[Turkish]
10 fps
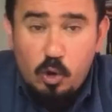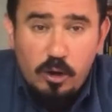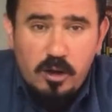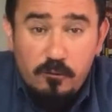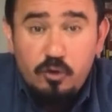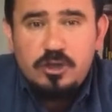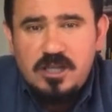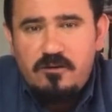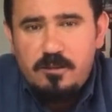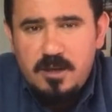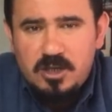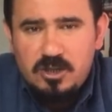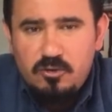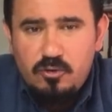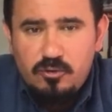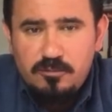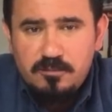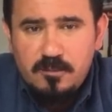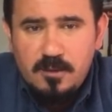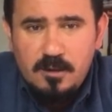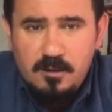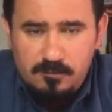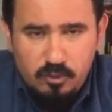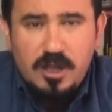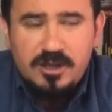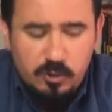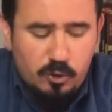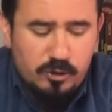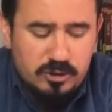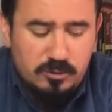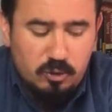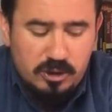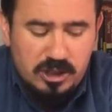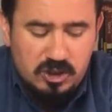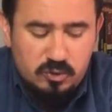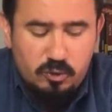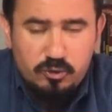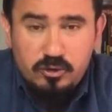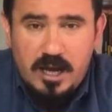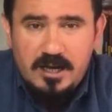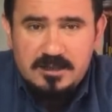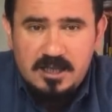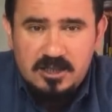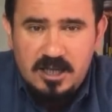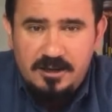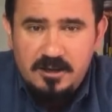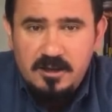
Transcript: koronavirüs devrimi yaşanıyor. Bunun adı doğrusu, bu işin doğrusu değerli izleyiciler.